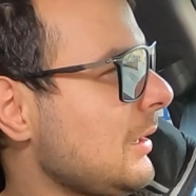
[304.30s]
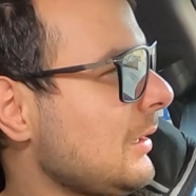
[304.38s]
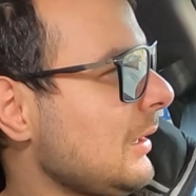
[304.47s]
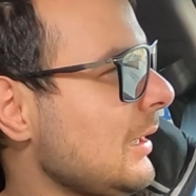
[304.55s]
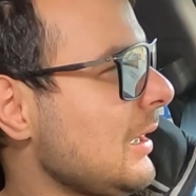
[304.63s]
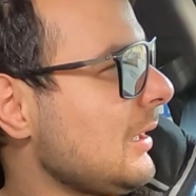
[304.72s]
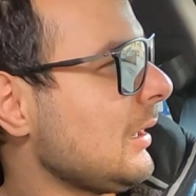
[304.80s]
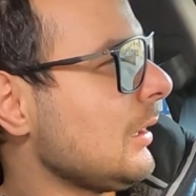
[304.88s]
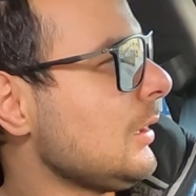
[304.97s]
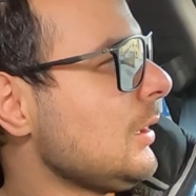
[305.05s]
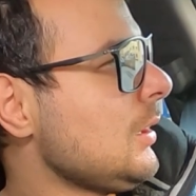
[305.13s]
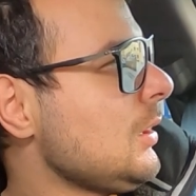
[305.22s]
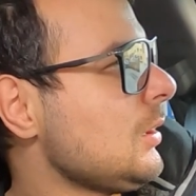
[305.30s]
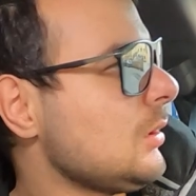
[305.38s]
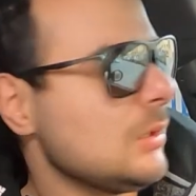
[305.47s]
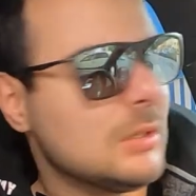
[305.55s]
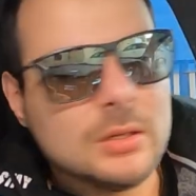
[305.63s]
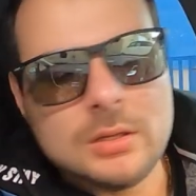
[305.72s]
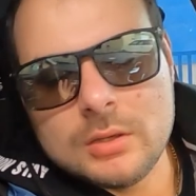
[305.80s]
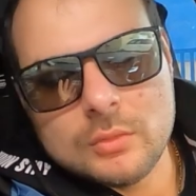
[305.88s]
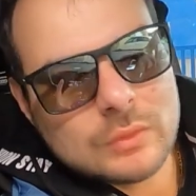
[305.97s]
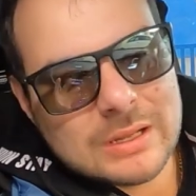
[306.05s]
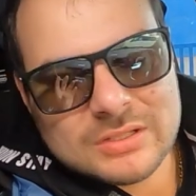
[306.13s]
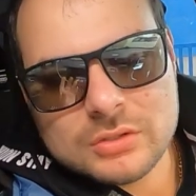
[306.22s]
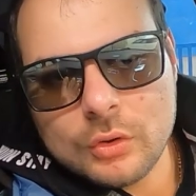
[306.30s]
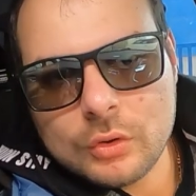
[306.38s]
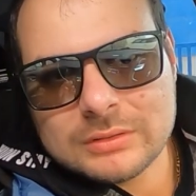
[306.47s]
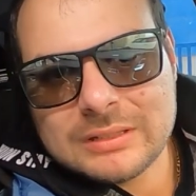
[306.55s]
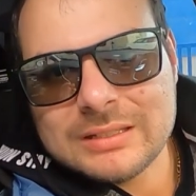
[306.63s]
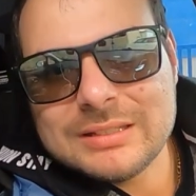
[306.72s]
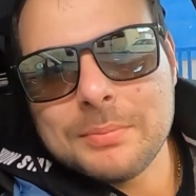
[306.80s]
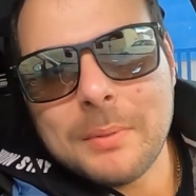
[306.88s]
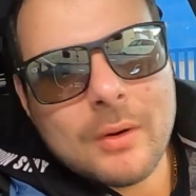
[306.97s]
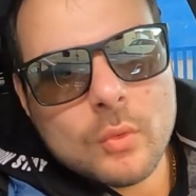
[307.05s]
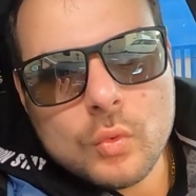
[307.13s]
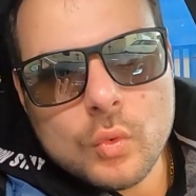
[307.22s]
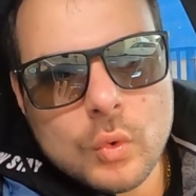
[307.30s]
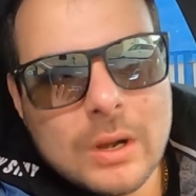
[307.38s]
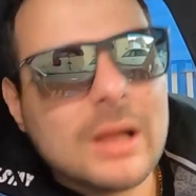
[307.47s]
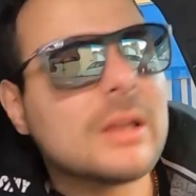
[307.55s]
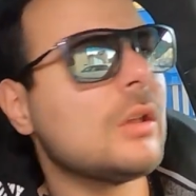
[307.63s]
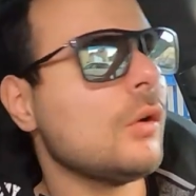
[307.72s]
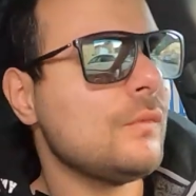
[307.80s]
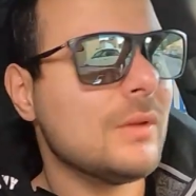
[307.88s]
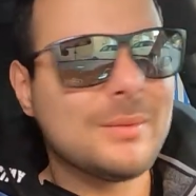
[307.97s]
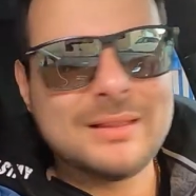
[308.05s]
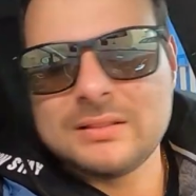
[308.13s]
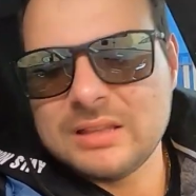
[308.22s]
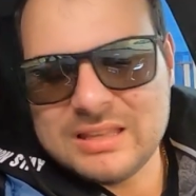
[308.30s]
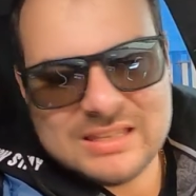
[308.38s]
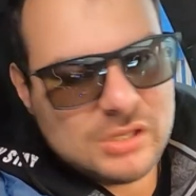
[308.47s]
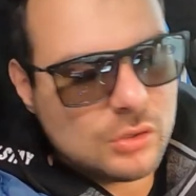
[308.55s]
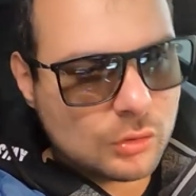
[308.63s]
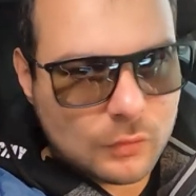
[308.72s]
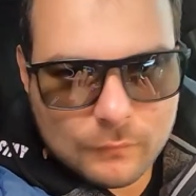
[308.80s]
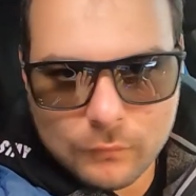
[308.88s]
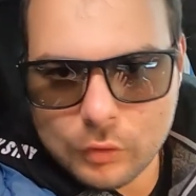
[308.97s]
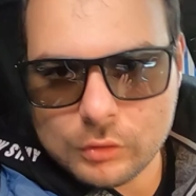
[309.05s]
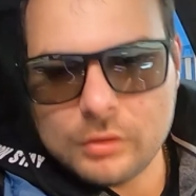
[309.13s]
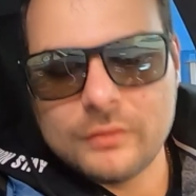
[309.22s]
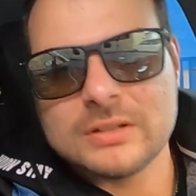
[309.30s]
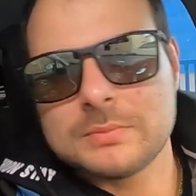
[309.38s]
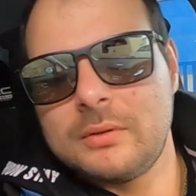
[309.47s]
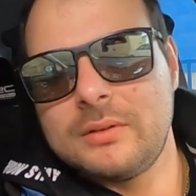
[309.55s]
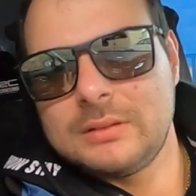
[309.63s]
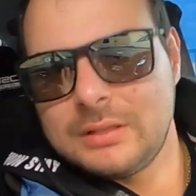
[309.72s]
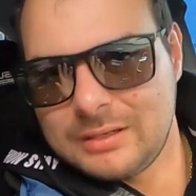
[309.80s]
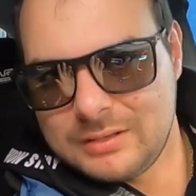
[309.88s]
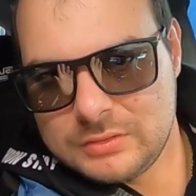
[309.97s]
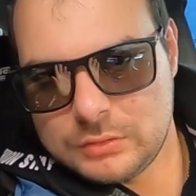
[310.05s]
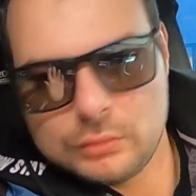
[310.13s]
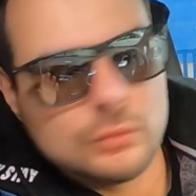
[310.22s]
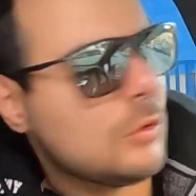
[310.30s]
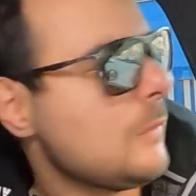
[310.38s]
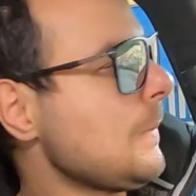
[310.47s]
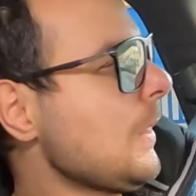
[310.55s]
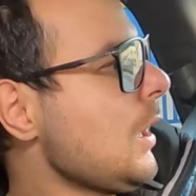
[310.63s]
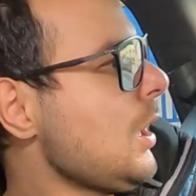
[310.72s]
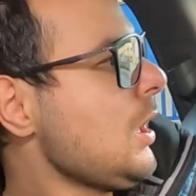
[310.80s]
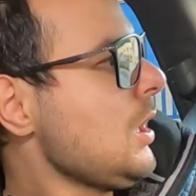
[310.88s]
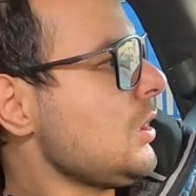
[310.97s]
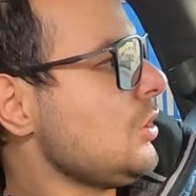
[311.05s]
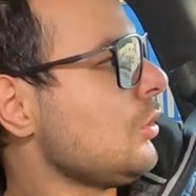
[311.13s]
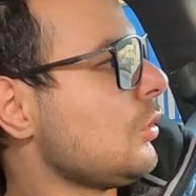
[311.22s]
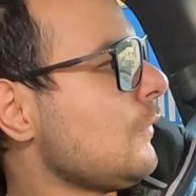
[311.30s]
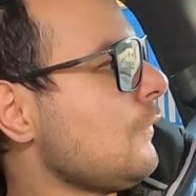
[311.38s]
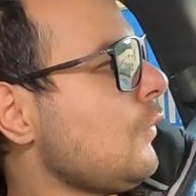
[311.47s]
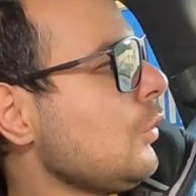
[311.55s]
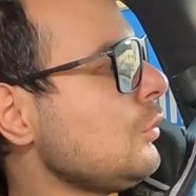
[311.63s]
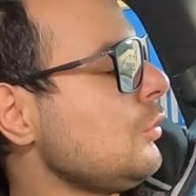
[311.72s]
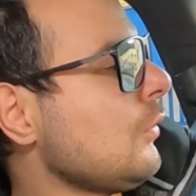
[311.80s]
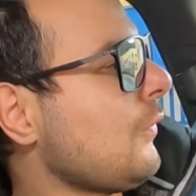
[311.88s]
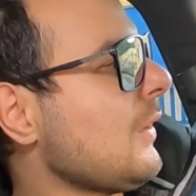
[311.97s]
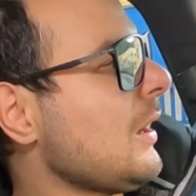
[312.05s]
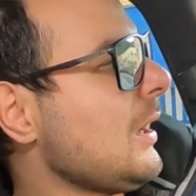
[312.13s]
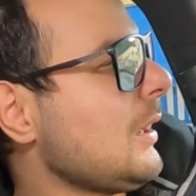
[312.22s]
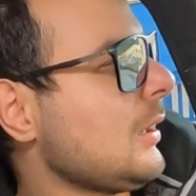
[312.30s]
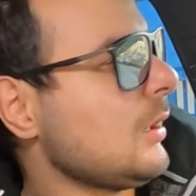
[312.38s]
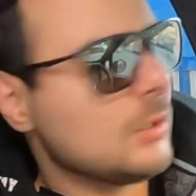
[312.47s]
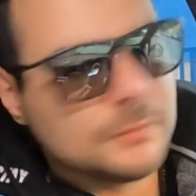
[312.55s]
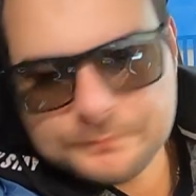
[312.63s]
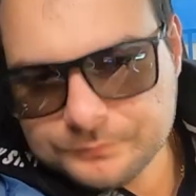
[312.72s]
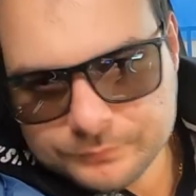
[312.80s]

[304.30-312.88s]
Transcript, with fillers: a creare eh, una sorta di paura che ovviamente io non voglio far spaventare nessuno, io non voglio far